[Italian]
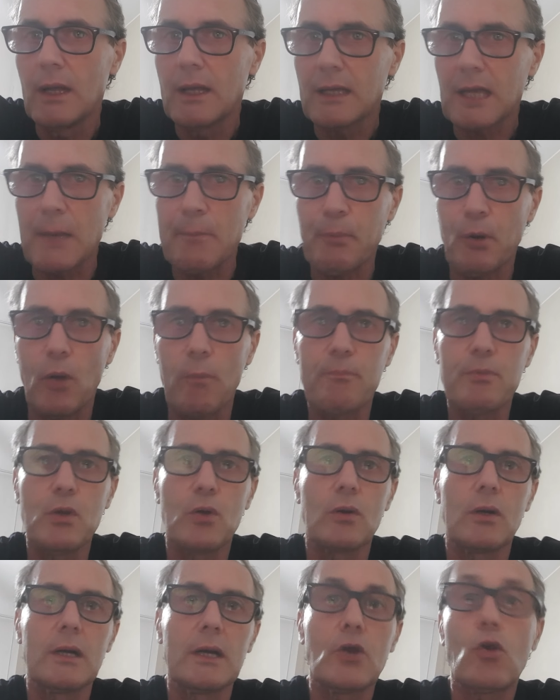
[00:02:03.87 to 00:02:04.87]
che
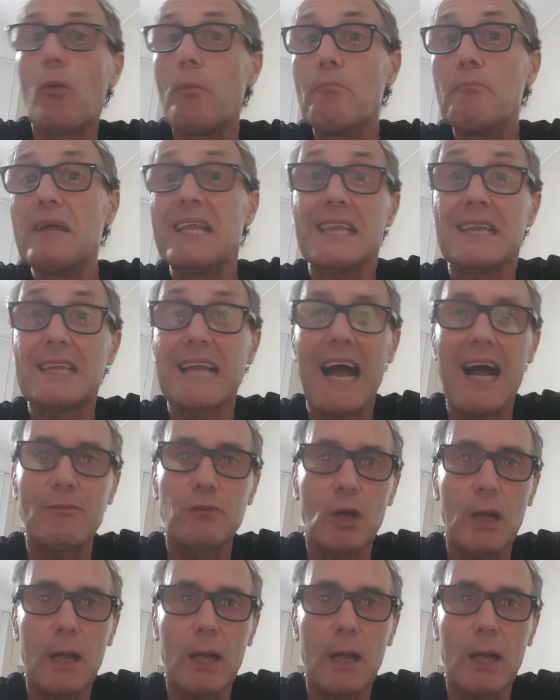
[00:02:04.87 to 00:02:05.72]
proprio eh, commentava